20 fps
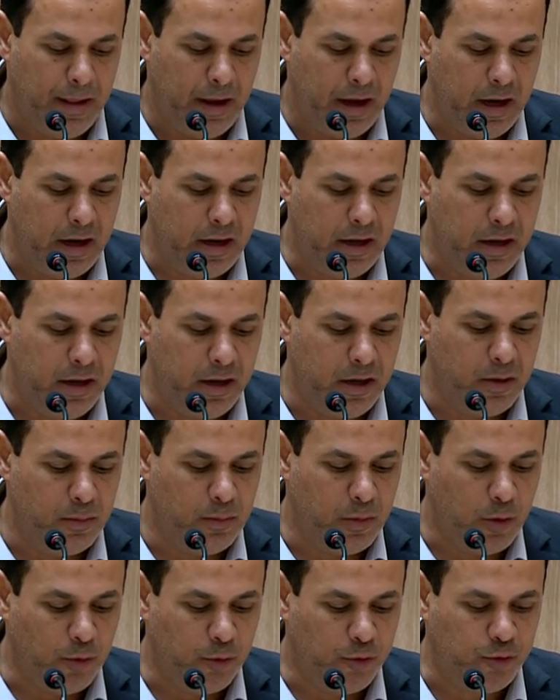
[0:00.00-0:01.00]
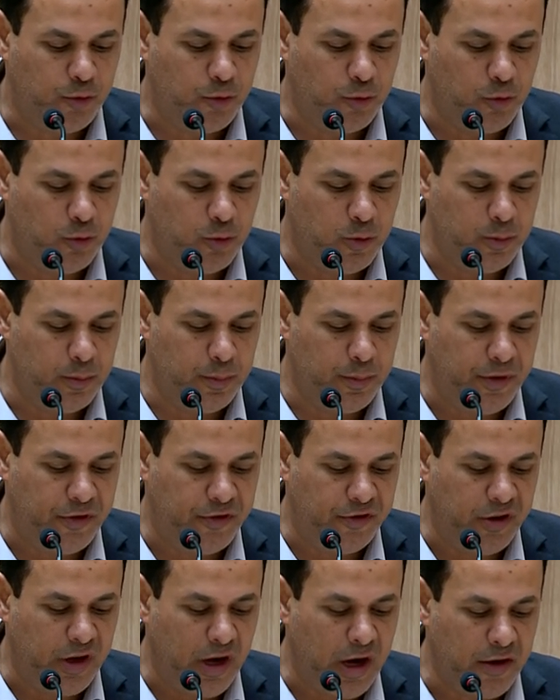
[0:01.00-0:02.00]
الموسوم
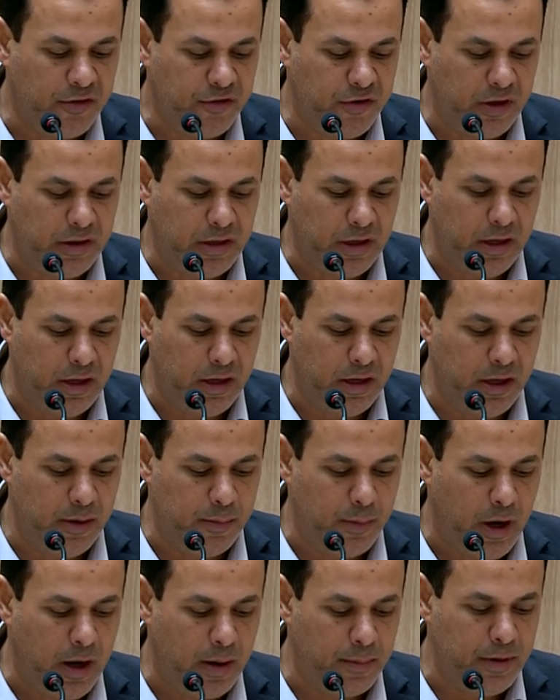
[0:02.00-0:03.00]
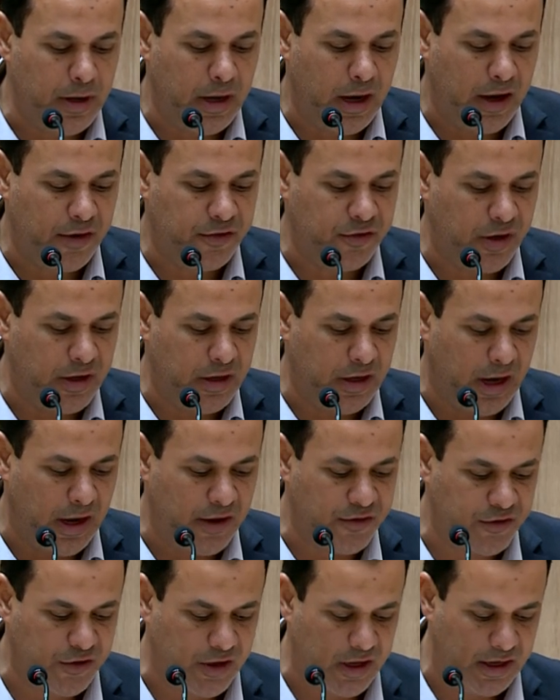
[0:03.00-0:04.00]
بسياسة الإمام الحسن
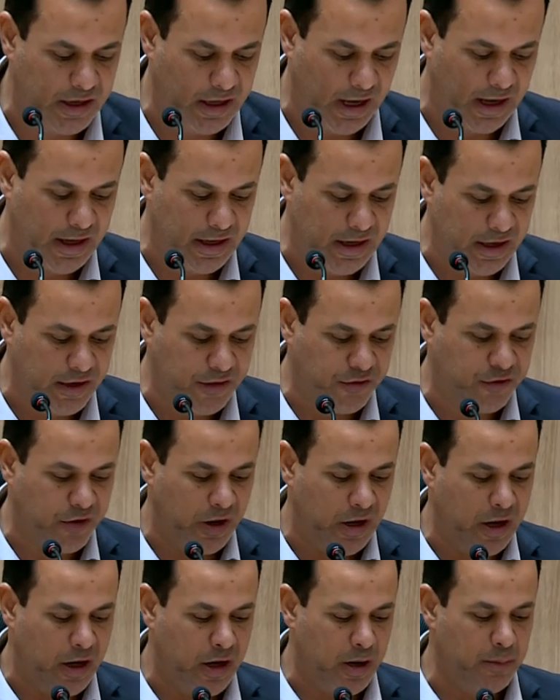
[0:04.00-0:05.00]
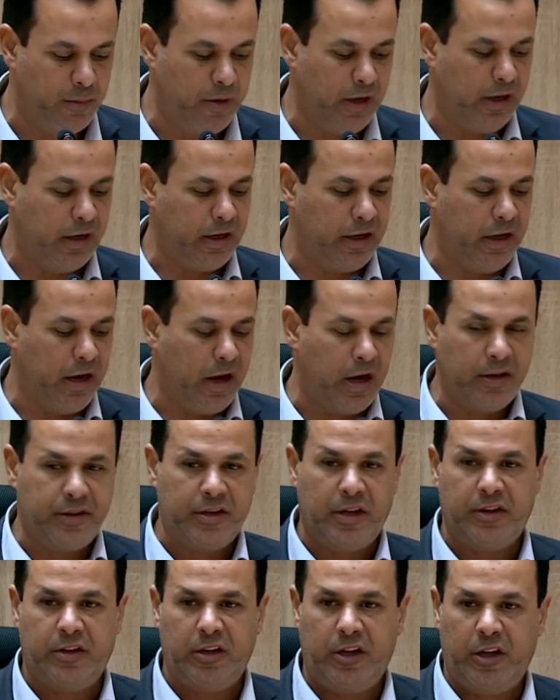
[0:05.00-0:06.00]
العسكري عليه السلام
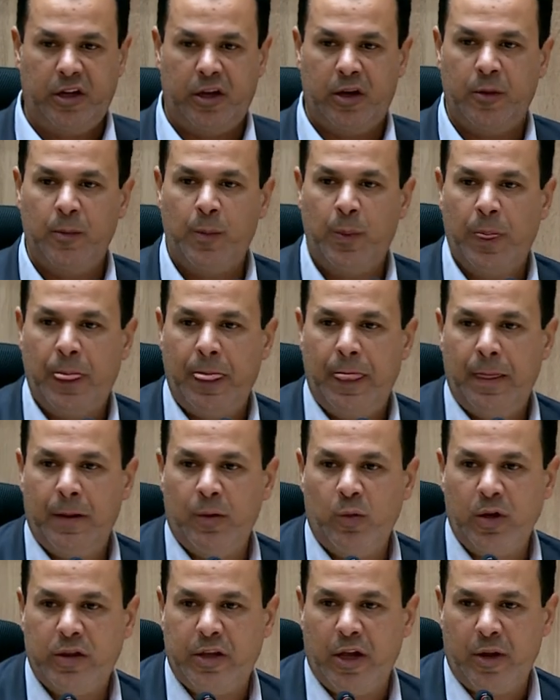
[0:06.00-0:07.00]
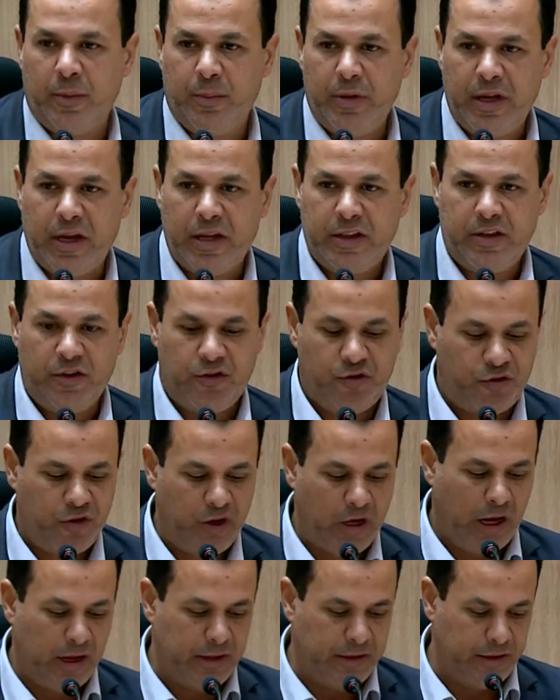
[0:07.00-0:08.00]
للقيادة وتربية
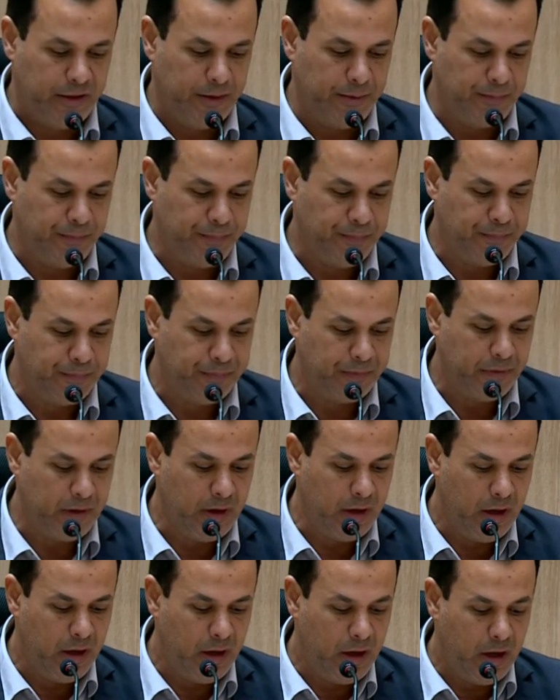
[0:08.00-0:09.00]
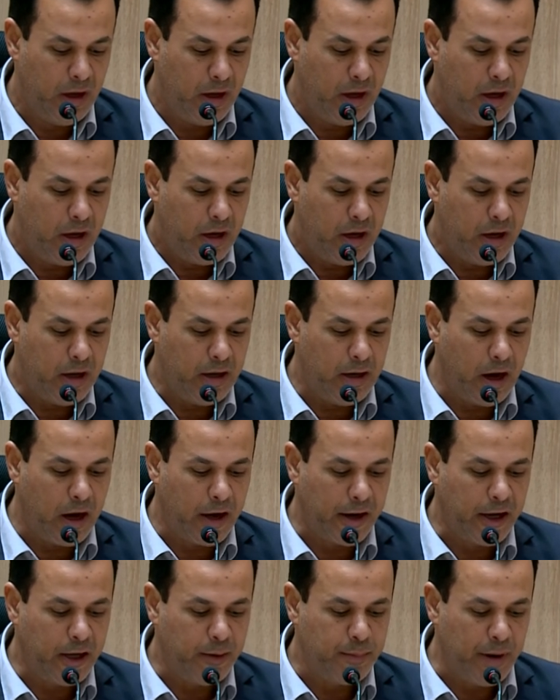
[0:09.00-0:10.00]
الشيعة لا
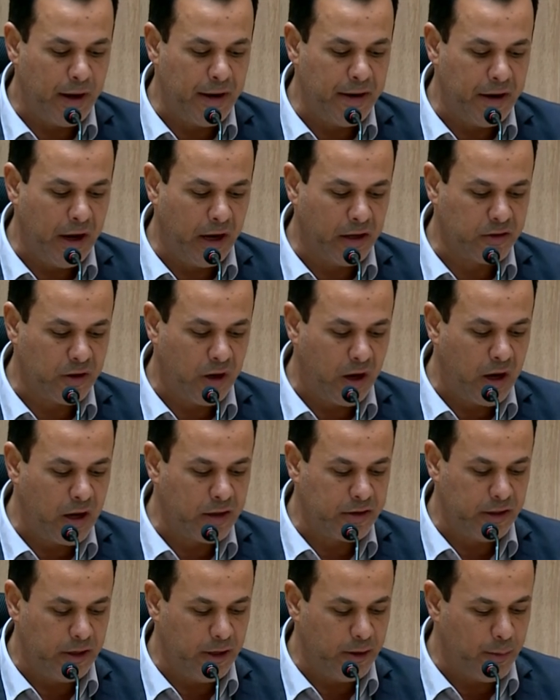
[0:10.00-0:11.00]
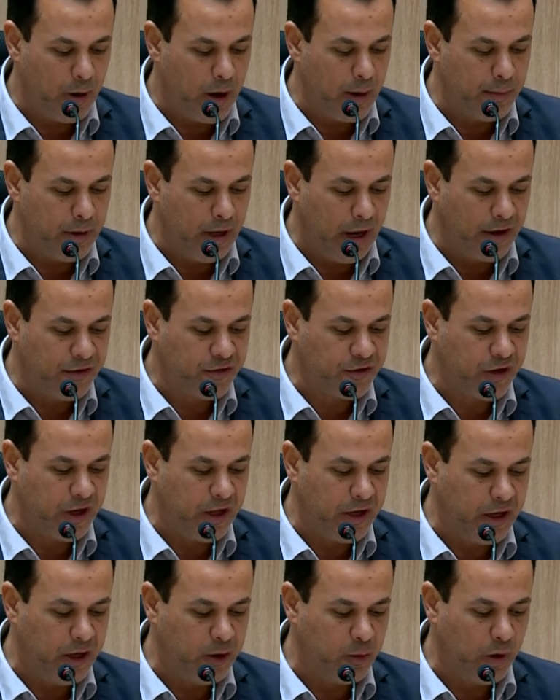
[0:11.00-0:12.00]
ريب أن عطاءات الإمام
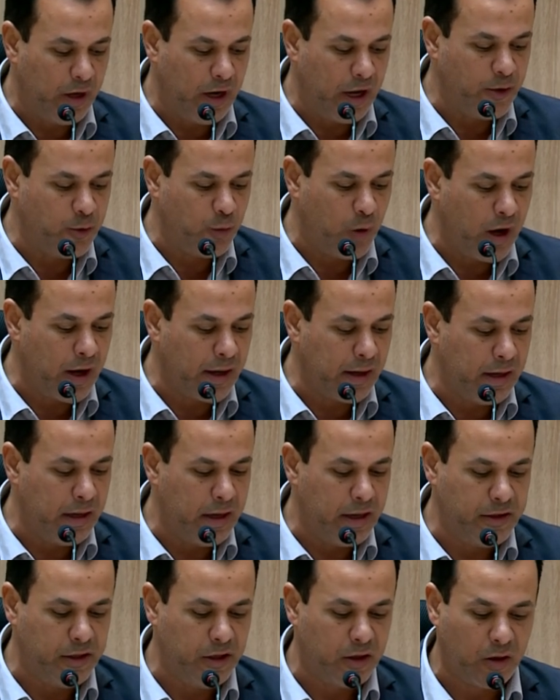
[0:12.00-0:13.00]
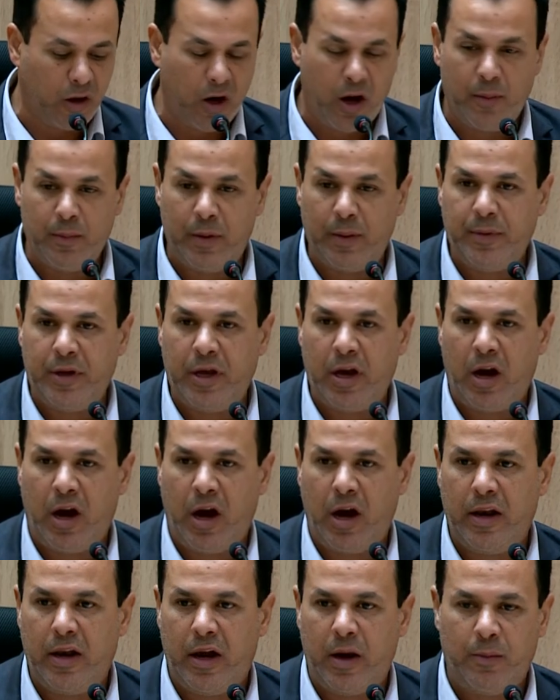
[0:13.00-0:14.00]
العسكري والأدوار التي قام بها
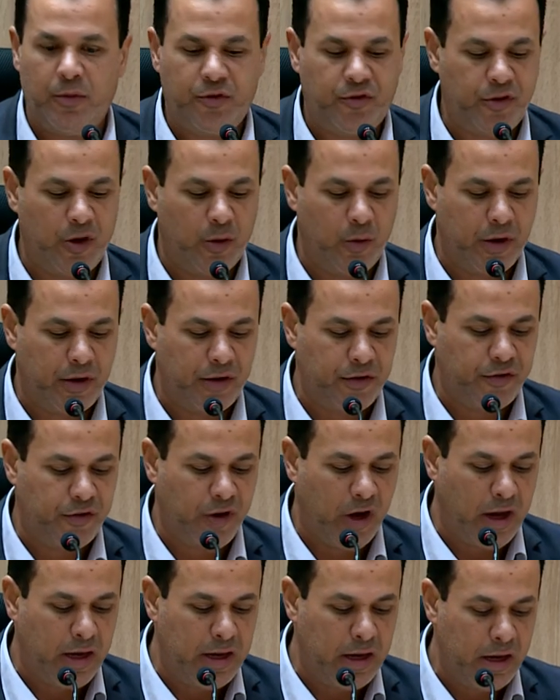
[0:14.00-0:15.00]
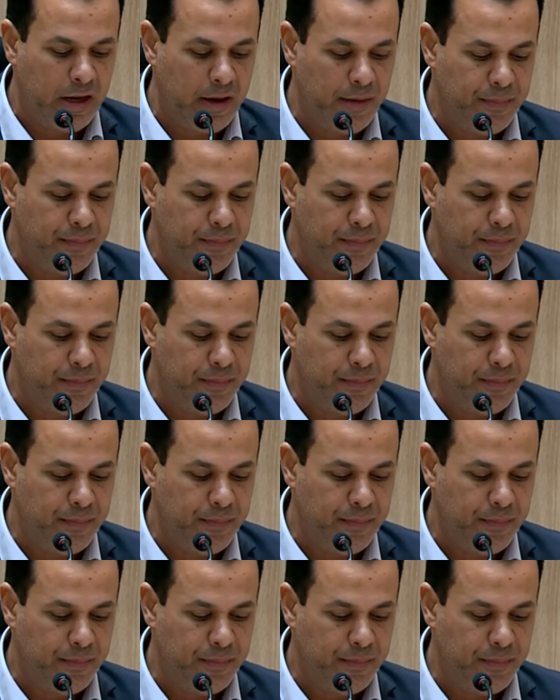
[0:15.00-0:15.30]
على مستوى الرسالة